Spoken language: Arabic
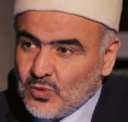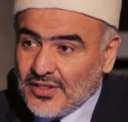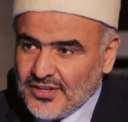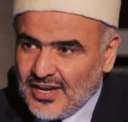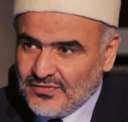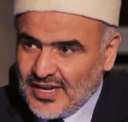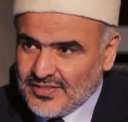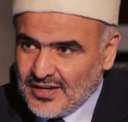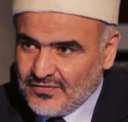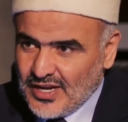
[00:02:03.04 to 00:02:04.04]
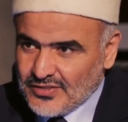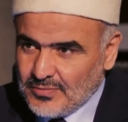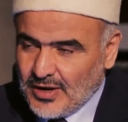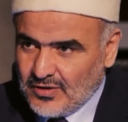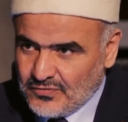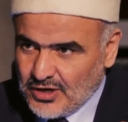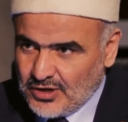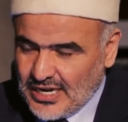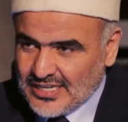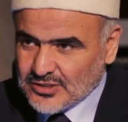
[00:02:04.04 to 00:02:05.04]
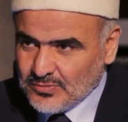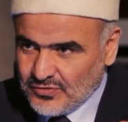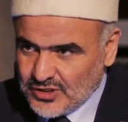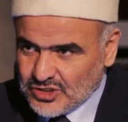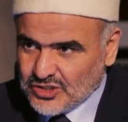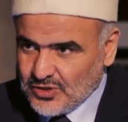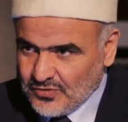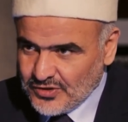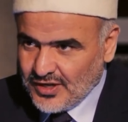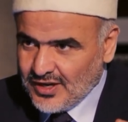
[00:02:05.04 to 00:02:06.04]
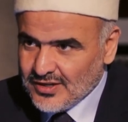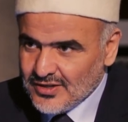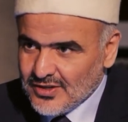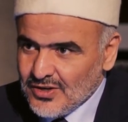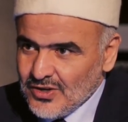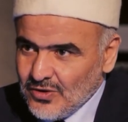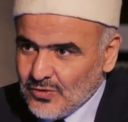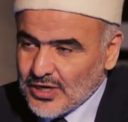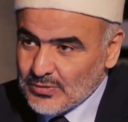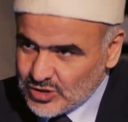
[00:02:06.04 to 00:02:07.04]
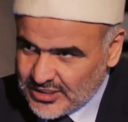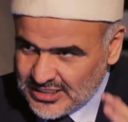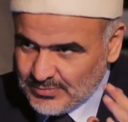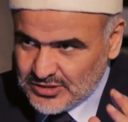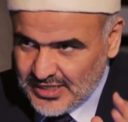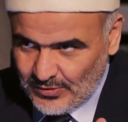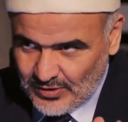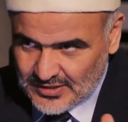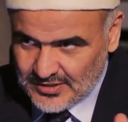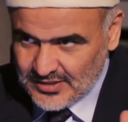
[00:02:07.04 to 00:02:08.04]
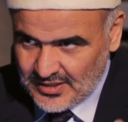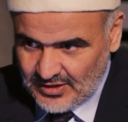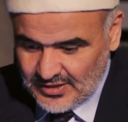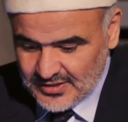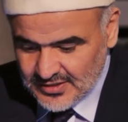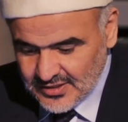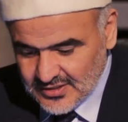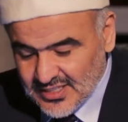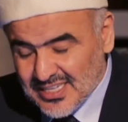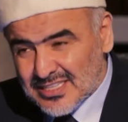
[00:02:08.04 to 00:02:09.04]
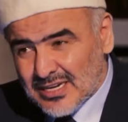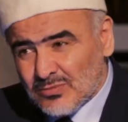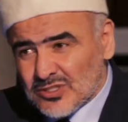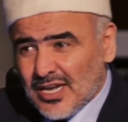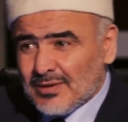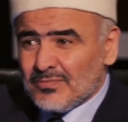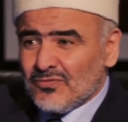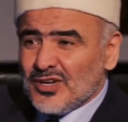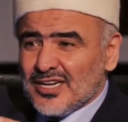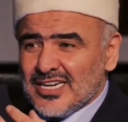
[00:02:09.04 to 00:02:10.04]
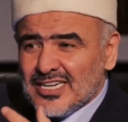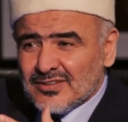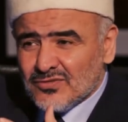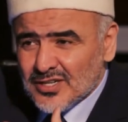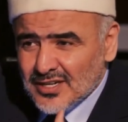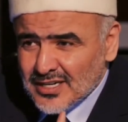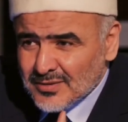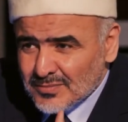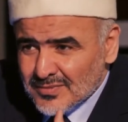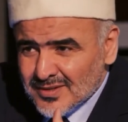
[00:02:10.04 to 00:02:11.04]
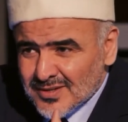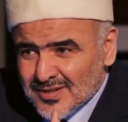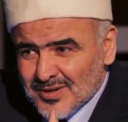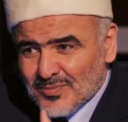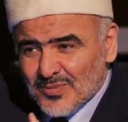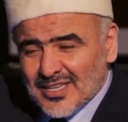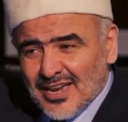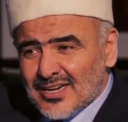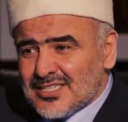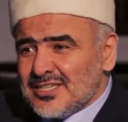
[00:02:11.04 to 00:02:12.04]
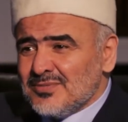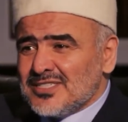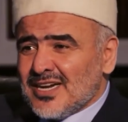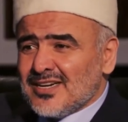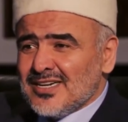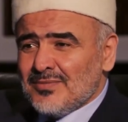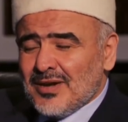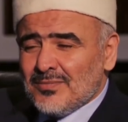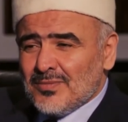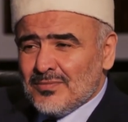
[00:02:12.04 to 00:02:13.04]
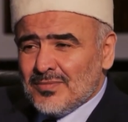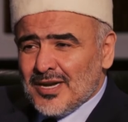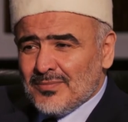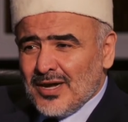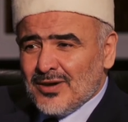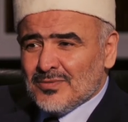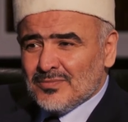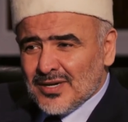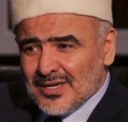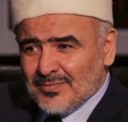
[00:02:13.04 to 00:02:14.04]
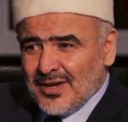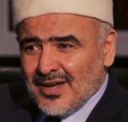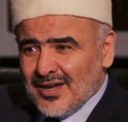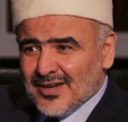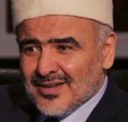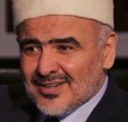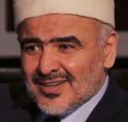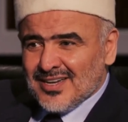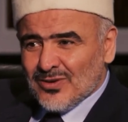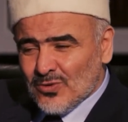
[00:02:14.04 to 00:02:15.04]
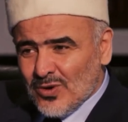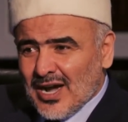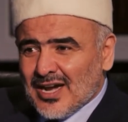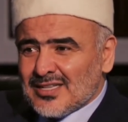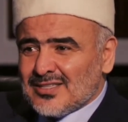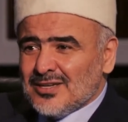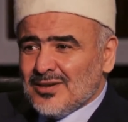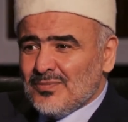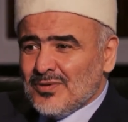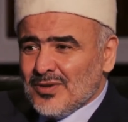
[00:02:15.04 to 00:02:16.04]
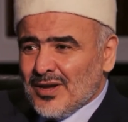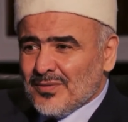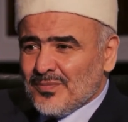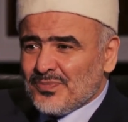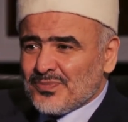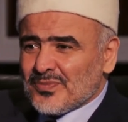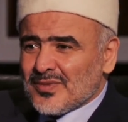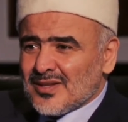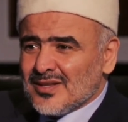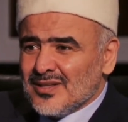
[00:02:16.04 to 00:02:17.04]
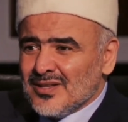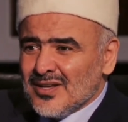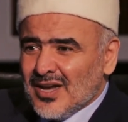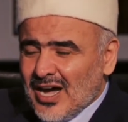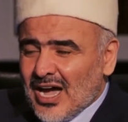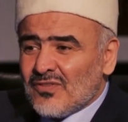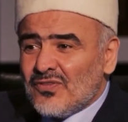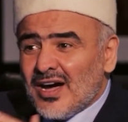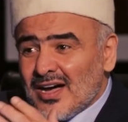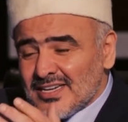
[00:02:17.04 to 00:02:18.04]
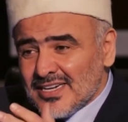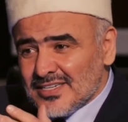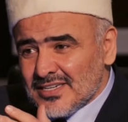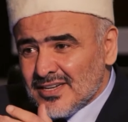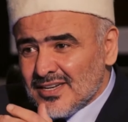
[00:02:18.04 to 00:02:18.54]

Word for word: واضحه في هذا في هذا المعنى فيها حزم وفيها شده وفيها مم. مم. وكان مستجاب الدعوه رضي الله عنه سيدنا مصعب فيه لين فيه حلم ما دخلش في مشاكل لا مع لا مع امه لا مع واخذ واخفى حتى اسلامه هو اخفاه يعني أيوة،